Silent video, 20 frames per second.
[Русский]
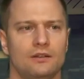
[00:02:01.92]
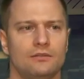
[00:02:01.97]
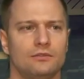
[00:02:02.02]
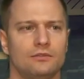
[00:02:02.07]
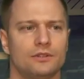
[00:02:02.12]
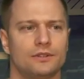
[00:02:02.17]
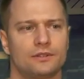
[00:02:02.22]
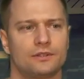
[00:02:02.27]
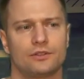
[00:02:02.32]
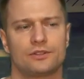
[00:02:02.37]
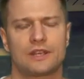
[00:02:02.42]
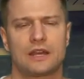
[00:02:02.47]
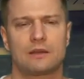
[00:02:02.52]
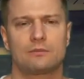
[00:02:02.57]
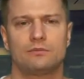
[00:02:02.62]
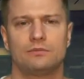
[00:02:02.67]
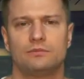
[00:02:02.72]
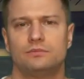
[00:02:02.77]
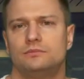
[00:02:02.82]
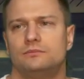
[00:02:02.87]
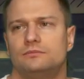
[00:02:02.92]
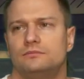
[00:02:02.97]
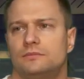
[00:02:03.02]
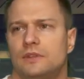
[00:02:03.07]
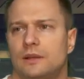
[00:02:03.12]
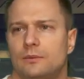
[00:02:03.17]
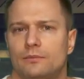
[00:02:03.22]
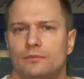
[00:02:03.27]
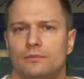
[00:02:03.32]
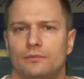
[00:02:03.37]
Вот. То есть, как
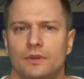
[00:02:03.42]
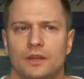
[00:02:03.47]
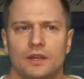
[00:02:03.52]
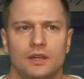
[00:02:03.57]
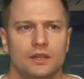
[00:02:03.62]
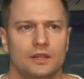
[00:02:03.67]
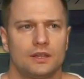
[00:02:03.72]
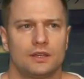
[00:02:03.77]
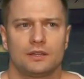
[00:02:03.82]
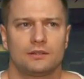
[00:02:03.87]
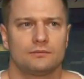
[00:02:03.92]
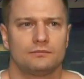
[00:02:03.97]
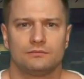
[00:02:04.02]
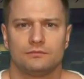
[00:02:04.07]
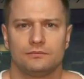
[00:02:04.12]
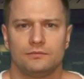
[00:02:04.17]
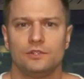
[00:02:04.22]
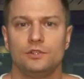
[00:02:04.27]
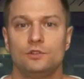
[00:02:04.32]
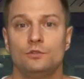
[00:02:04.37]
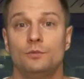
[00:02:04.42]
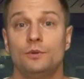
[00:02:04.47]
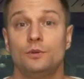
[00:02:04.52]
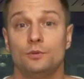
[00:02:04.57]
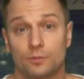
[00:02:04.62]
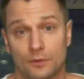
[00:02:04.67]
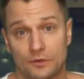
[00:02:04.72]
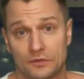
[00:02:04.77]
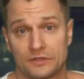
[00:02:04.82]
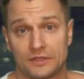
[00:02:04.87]
там, не
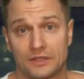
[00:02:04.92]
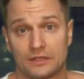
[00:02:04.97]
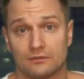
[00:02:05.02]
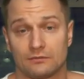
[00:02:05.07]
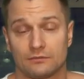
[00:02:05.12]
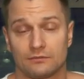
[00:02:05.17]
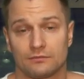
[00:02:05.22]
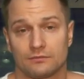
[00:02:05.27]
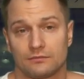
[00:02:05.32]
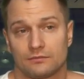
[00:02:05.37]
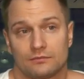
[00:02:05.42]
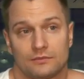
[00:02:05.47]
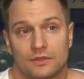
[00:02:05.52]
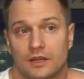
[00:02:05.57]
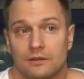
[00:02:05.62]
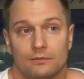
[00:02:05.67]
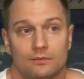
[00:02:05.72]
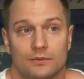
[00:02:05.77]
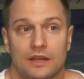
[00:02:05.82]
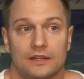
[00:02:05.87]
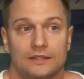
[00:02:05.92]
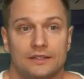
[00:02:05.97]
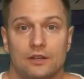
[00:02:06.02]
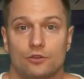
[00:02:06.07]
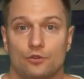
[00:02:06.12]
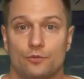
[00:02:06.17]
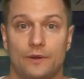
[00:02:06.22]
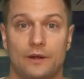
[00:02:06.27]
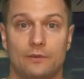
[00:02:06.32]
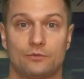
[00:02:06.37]
люблю просто как,
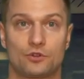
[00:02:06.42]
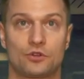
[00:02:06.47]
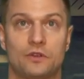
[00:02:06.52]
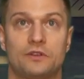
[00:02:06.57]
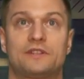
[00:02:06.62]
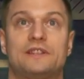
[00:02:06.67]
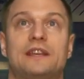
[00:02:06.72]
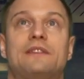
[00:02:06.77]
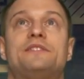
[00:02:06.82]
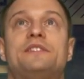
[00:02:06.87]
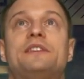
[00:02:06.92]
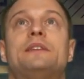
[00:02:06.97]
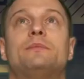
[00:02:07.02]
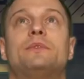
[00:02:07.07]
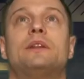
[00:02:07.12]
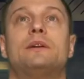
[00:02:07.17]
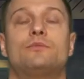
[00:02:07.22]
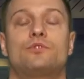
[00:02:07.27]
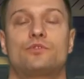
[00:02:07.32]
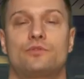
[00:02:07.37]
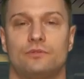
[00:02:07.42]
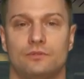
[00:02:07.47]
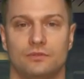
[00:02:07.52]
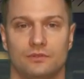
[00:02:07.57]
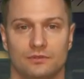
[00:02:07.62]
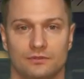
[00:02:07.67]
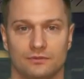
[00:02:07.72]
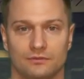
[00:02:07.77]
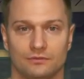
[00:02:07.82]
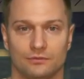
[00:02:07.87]
когда уж прям что совсем там уж
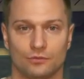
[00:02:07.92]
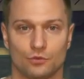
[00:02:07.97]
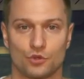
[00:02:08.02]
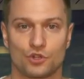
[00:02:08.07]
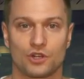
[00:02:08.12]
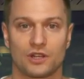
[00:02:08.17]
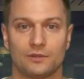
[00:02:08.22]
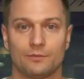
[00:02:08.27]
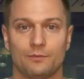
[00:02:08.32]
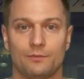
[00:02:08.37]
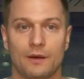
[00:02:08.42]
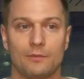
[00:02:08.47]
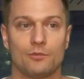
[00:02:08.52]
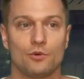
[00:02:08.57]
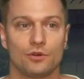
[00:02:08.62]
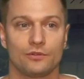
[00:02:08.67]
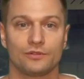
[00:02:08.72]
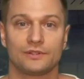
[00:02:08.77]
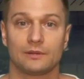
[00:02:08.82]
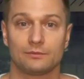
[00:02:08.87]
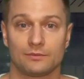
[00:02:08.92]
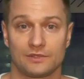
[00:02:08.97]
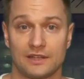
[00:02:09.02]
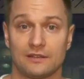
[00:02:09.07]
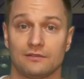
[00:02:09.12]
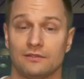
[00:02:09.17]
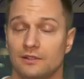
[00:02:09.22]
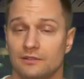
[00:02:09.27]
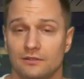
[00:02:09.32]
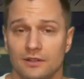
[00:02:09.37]
ушат помоев там на
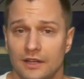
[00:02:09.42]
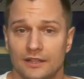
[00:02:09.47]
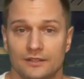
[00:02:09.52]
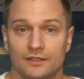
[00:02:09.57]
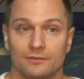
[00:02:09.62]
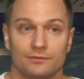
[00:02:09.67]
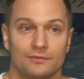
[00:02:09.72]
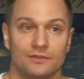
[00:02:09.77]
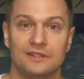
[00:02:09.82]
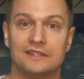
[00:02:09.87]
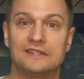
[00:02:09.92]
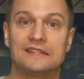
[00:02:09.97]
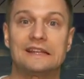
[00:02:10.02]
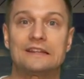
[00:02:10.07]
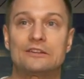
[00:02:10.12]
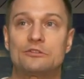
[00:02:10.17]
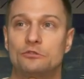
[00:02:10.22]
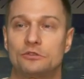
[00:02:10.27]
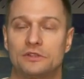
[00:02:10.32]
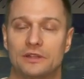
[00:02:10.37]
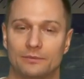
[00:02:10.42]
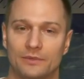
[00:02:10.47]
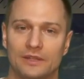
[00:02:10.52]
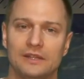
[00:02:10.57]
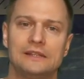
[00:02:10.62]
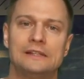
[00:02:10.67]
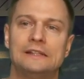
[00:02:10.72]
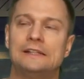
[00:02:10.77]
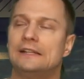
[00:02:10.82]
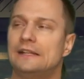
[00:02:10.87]
тебя вливает, ни за что там,
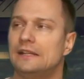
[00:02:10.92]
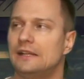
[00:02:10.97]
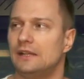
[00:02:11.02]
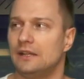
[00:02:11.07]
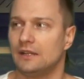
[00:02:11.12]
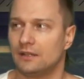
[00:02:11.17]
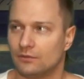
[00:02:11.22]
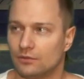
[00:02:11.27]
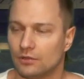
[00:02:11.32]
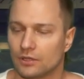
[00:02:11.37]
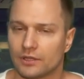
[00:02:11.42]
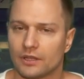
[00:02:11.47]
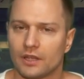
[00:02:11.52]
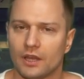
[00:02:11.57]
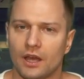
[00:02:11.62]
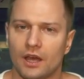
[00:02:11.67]
да? Вот.